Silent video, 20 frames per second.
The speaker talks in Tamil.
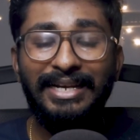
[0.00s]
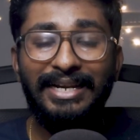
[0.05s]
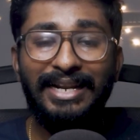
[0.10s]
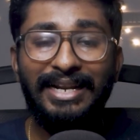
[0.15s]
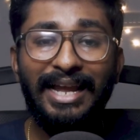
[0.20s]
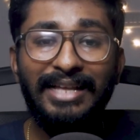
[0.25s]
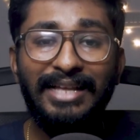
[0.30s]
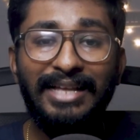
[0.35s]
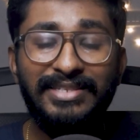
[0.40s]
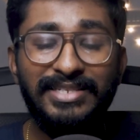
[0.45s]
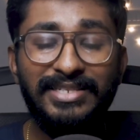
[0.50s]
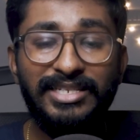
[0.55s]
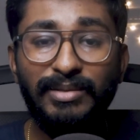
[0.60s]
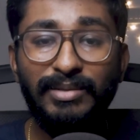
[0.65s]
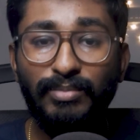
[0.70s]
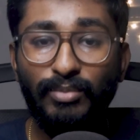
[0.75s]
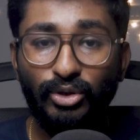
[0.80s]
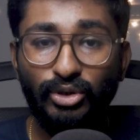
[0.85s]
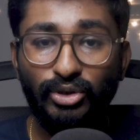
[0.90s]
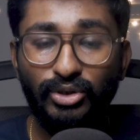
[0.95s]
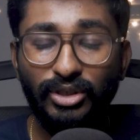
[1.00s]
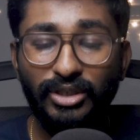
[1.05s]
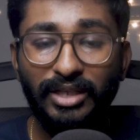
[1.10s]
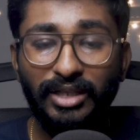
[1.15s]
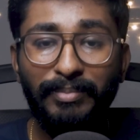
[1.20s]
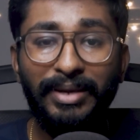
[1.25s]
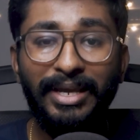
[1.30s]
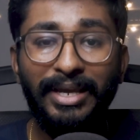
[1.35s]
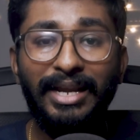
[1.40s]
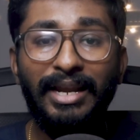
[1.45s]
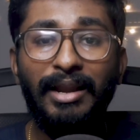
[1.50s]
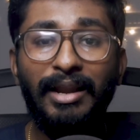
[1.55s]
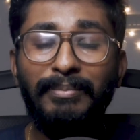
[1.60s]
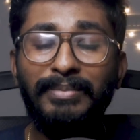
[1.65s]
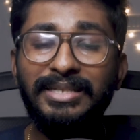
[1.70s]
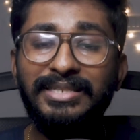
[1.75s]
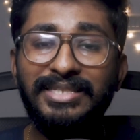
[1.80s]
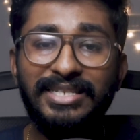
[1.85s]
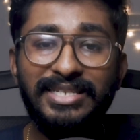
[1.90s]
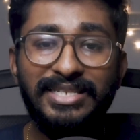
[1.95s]
இந்த டிரான்சிஷன் மொத்தத்தையுமே
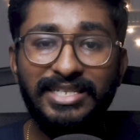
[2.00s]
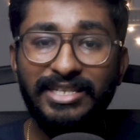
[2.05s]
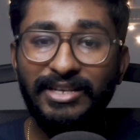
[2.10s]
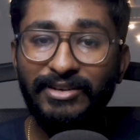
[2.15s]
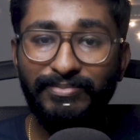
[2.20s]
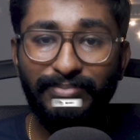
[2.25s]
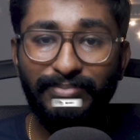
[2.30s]
நம்ம சிக்ஸ்டி